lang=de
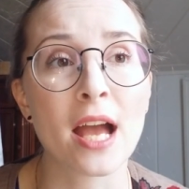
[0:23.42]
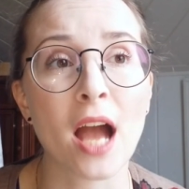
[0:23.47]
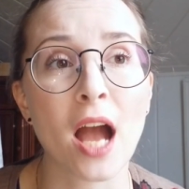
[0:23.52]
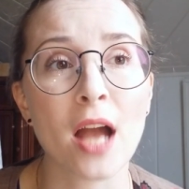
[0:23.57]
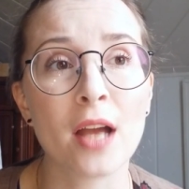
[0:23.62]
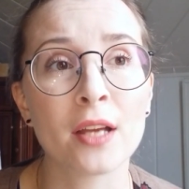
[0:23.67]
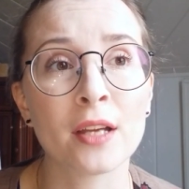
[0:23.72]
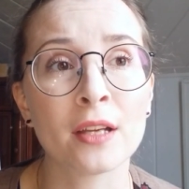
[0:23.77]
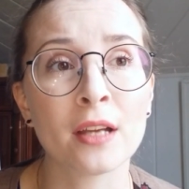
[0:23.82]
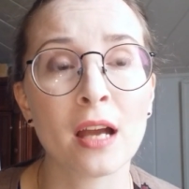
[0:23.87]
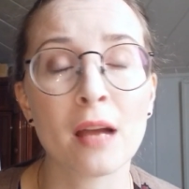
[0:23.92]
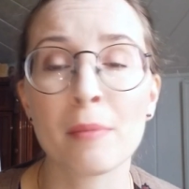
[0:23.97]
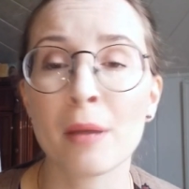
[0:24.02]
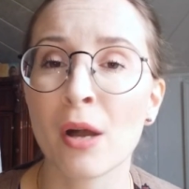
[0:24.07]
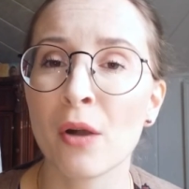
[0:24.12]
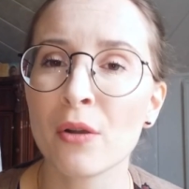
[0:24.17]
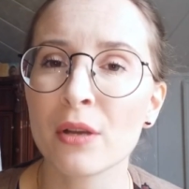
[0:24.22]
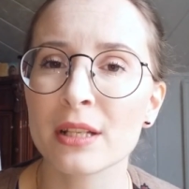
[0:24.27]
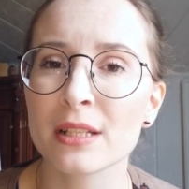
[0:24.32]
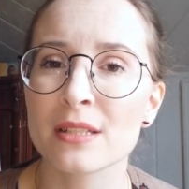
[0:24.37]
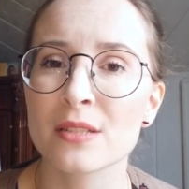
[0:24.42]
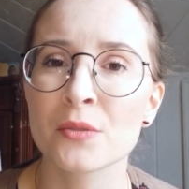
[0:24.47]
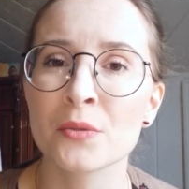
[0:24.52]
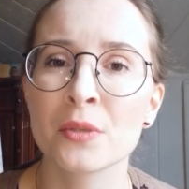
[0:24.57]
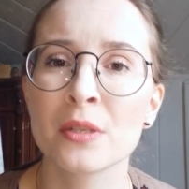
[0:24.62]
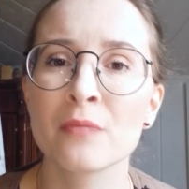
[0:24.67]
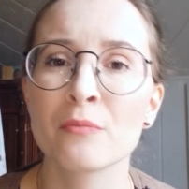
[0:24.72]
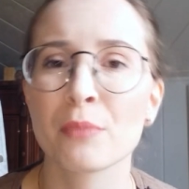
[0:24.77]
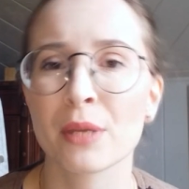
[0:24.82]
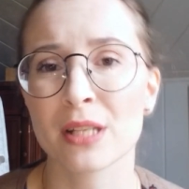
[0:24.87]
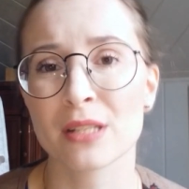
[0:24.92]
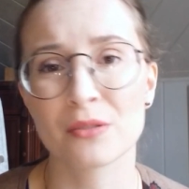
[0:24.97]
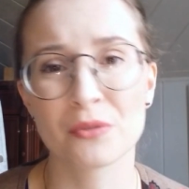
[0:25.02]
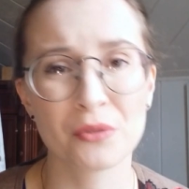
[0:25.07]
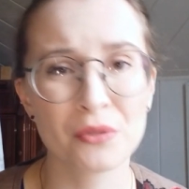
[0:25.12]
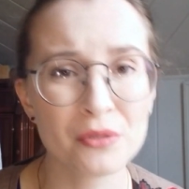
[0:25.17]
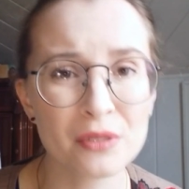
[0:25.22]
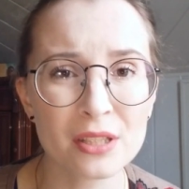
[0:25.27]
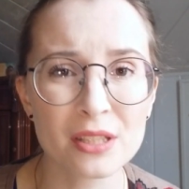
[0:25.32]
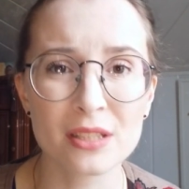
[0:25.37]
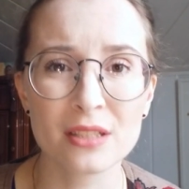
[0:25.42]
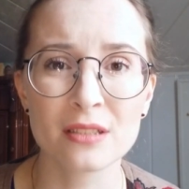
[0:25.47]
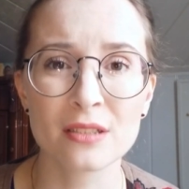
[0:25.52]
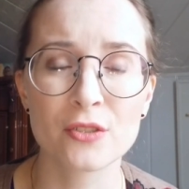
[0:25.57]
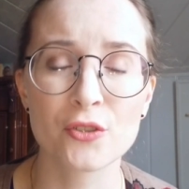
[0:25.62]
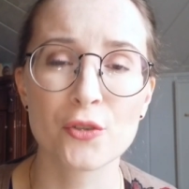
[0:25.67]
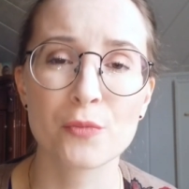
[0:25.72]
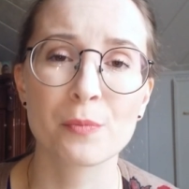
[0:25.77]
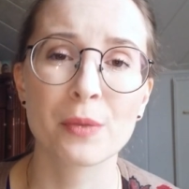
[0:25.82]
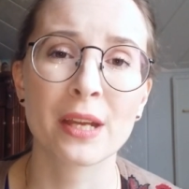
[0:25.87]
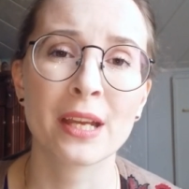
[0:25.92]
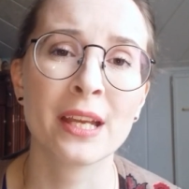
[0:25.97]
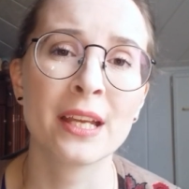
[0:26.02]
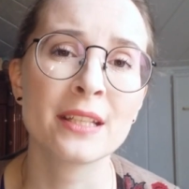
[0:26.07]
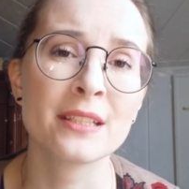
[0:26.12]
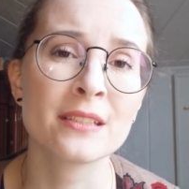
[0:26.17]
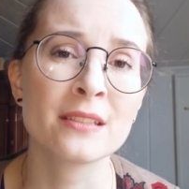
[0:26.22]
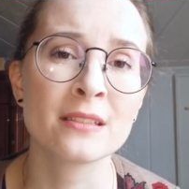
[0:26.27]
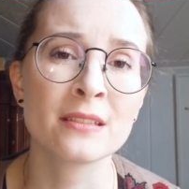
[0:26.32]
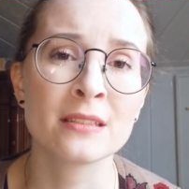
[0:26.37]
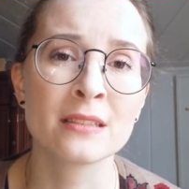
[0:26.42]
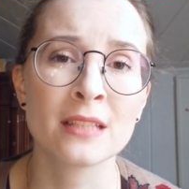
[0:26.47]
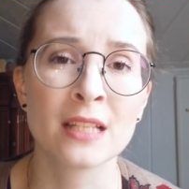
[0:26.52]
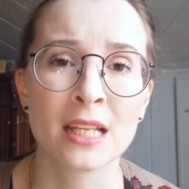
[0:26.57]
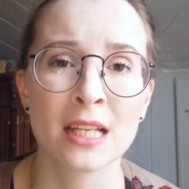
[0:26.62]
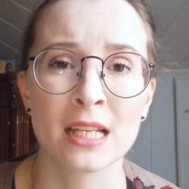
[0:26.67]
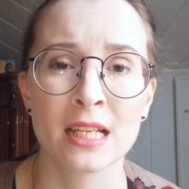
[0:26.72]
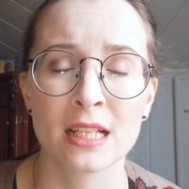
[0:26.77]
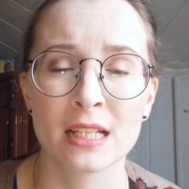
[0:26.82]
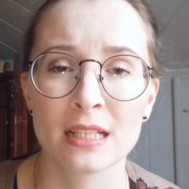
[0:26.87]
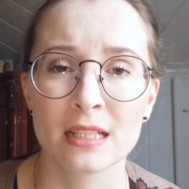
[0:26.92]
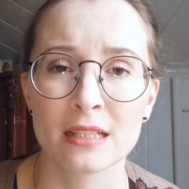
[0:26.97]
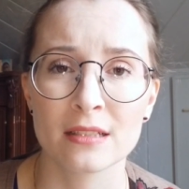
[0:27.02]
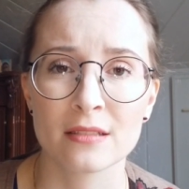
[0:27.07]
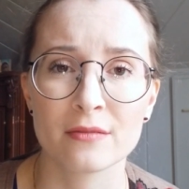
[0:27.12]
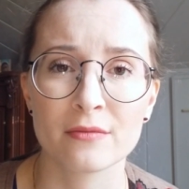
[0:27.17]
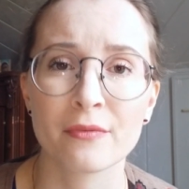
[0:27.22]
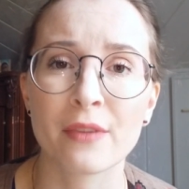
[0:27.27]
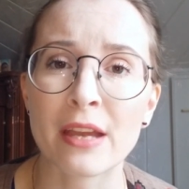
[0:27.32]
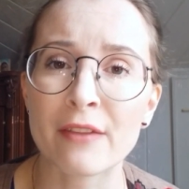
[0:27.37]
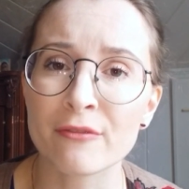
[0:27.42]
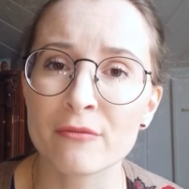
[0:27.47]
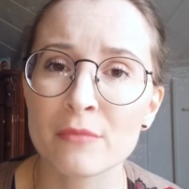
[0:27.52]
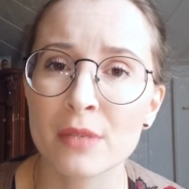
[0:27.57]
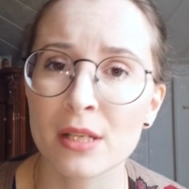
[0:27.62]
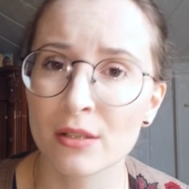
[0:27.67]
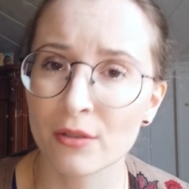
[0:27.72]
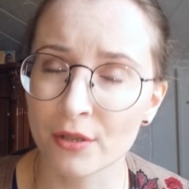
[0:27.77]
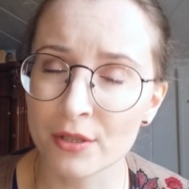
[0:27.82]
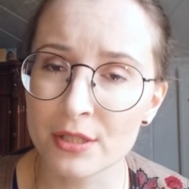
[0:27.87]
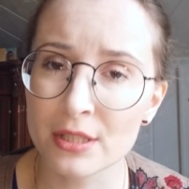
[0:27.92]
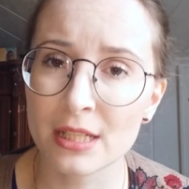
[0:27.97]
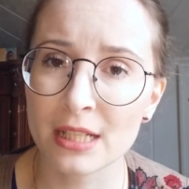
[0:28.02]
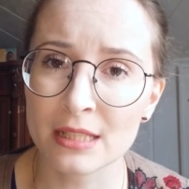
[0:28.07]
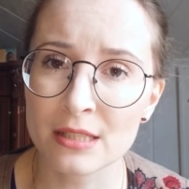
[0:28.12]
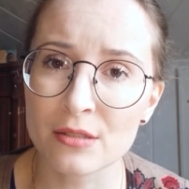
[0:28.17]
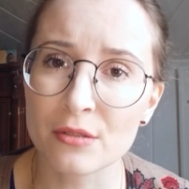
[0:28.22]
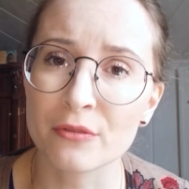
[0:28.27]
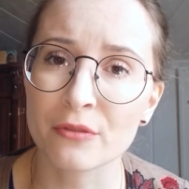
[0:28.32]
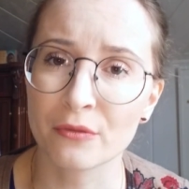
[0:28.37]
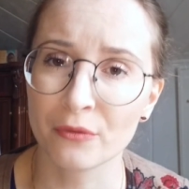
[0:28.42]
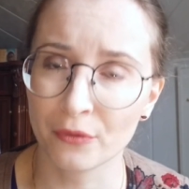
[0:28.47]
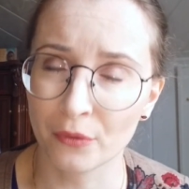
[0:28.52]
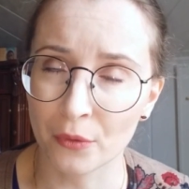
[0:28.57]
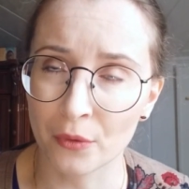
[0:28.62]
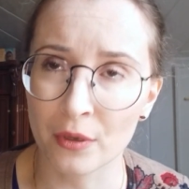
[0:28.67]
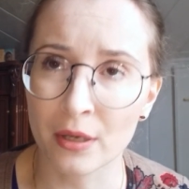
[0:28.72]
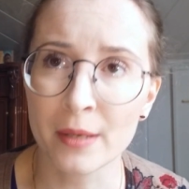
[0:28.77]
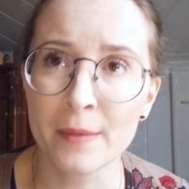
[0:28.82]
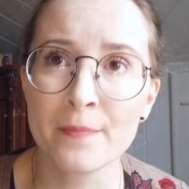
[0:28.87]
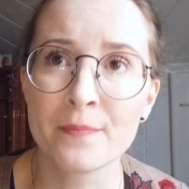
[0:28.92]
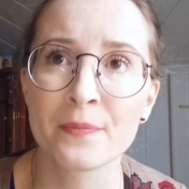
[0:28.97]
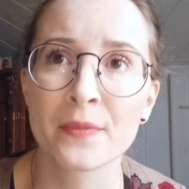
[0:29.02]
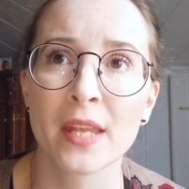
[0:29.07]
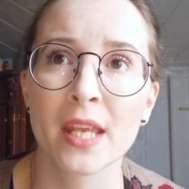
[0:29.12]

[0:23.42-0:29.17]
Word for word: äh, aber auch jetzt so in persönlichen Gesprächen werfen mir Leute ganz oft vor,